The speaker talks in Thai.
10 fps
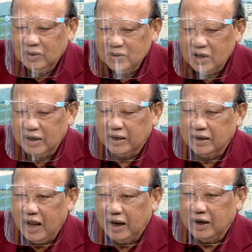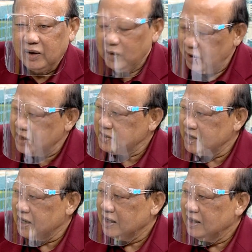ทุจริตในอินโดนี
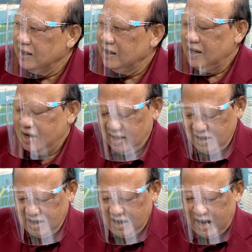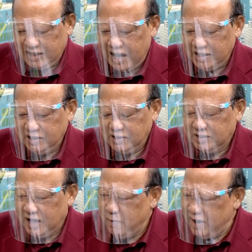เซียครับอาจารย์
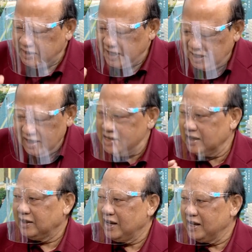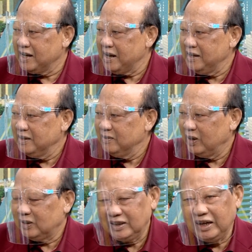ใช้เวลาสักครึ่งนาทีนะค
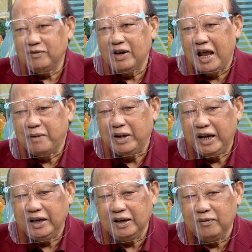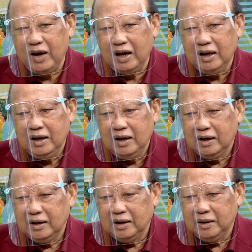รับกินเวลาเป็นนิดหนึ่งว่า
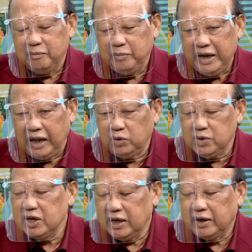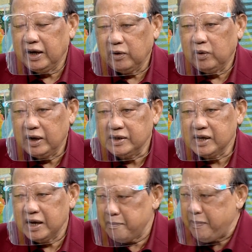ปัญหาทุจริตในอินโดนี
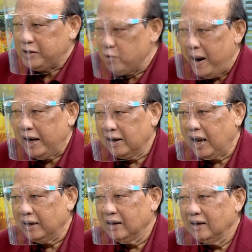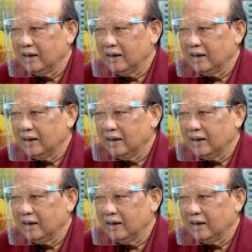เซียในปัจจุบันแล้วกัน